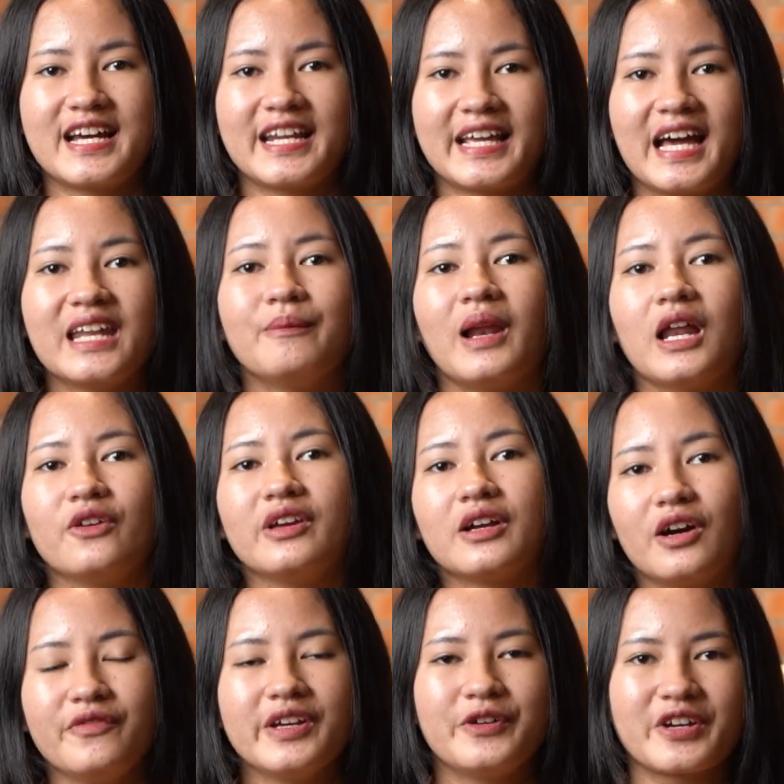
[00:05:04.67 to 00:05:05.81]
jaringan melalui
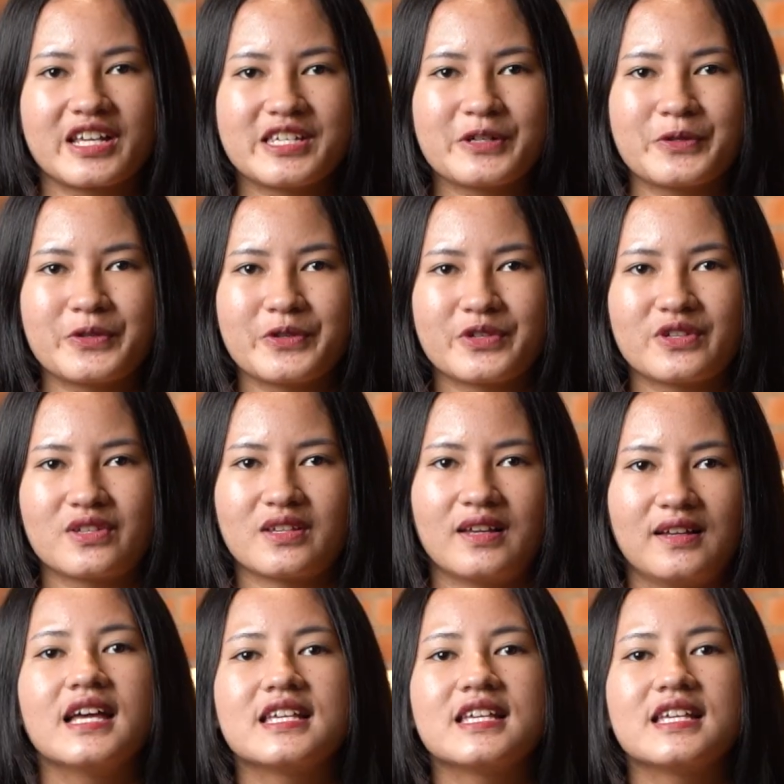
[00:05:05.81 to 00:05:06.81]
konfigurasi khusus.